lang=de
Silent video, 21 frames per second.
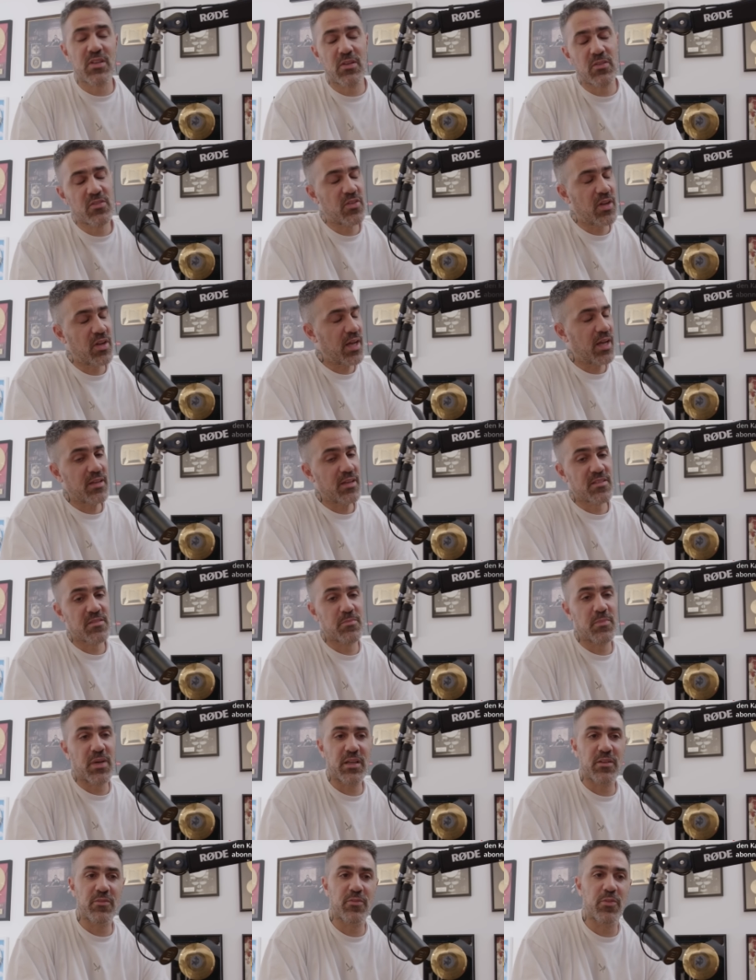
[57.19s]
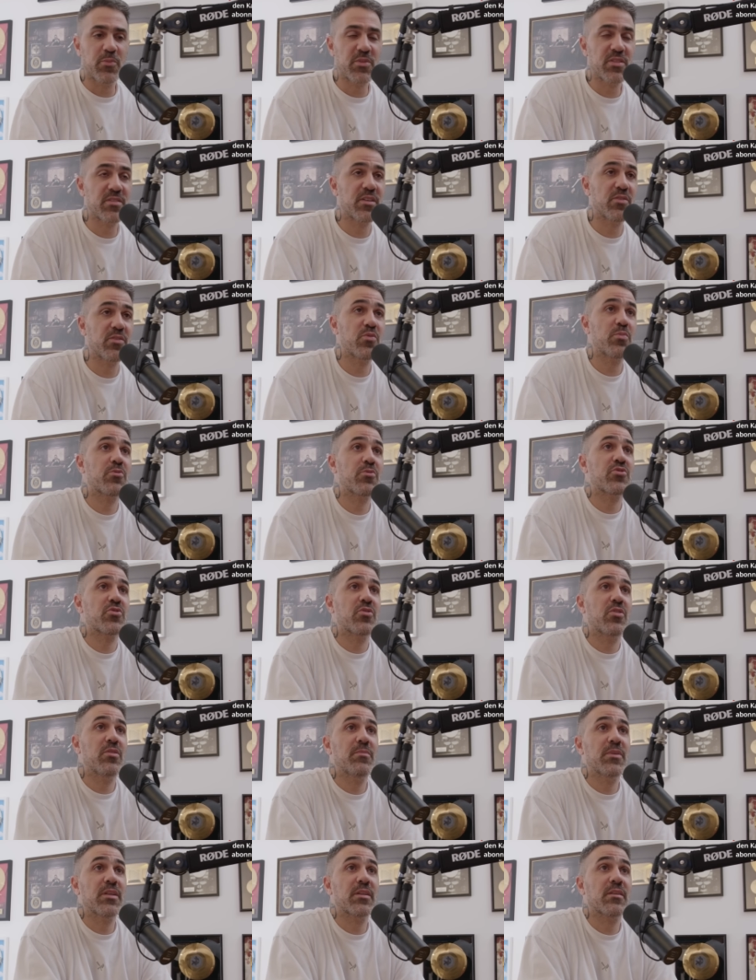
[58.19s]
Soll er alles machen? Für mich ist der Typ
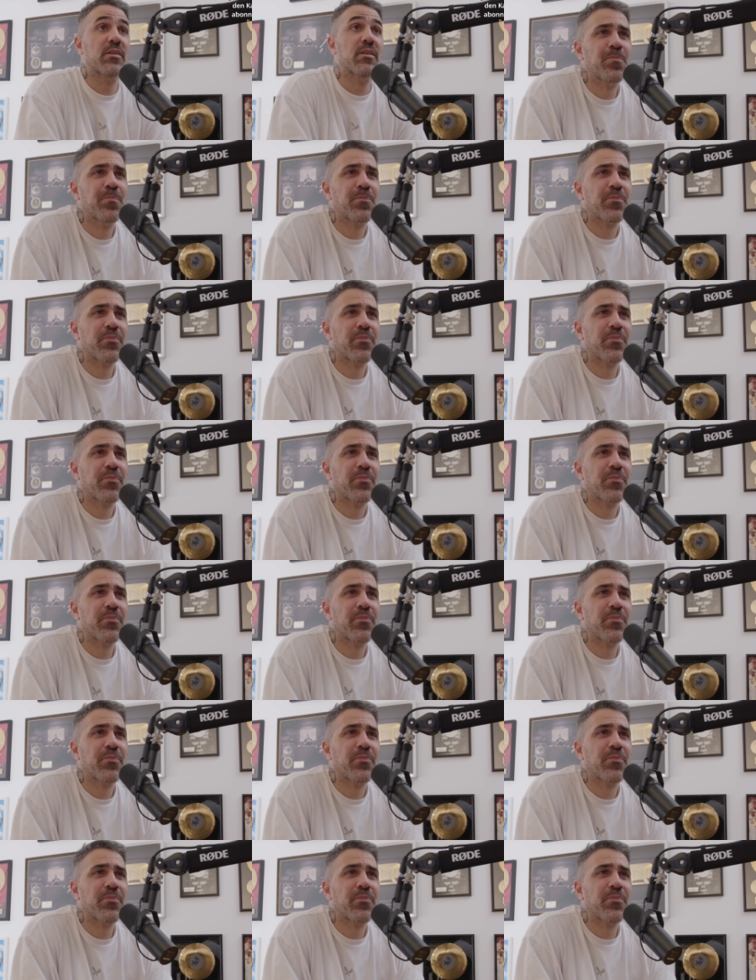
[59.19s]
gestorben, Alter.